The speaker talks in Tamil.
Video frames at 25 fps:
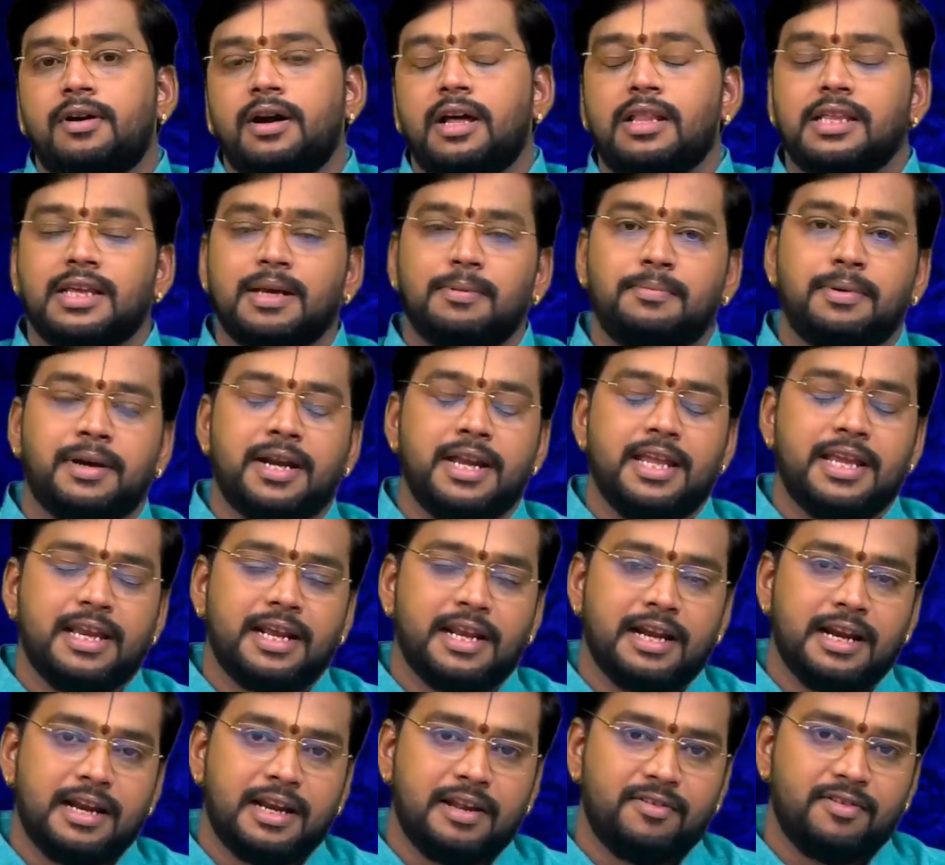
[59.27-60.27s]
அதுக்கப்புறம்
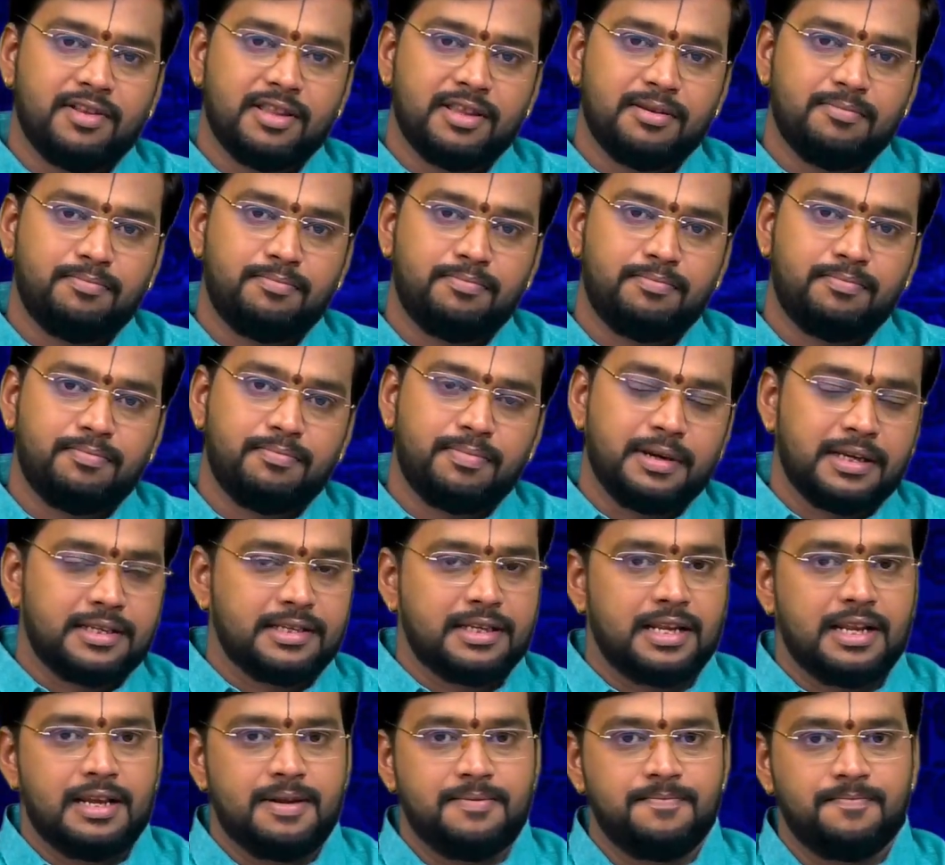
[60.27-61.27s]
நீங்கள் எங்கிட்ட வந்து
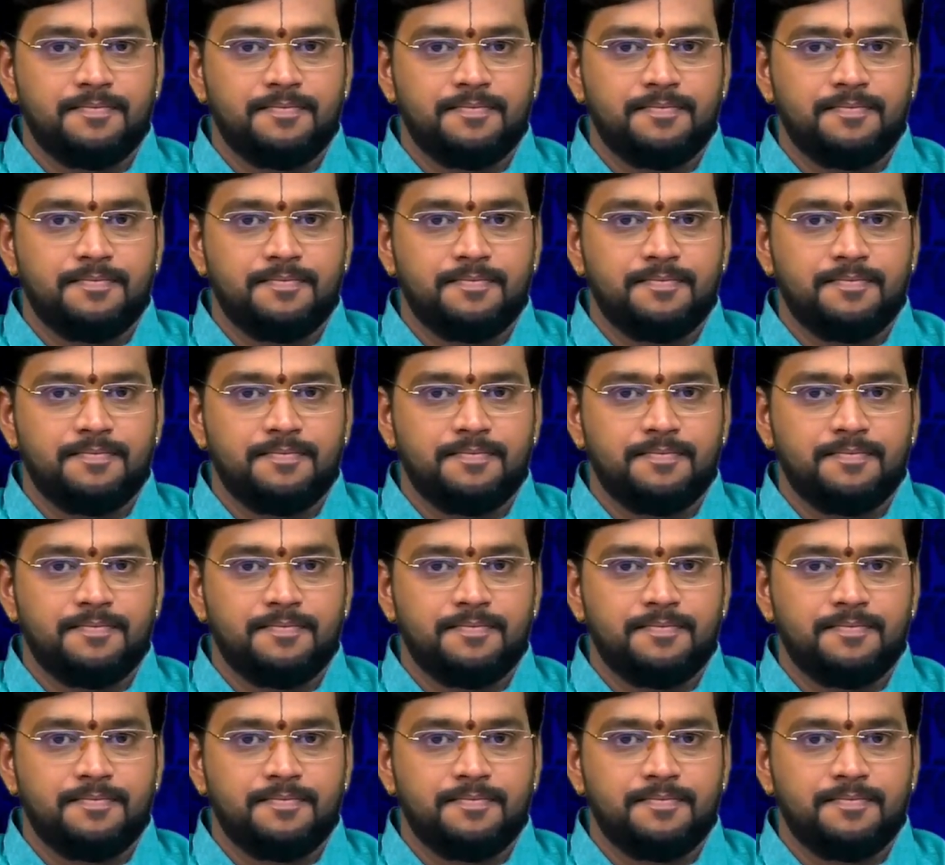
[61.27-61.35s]
பேசலாம்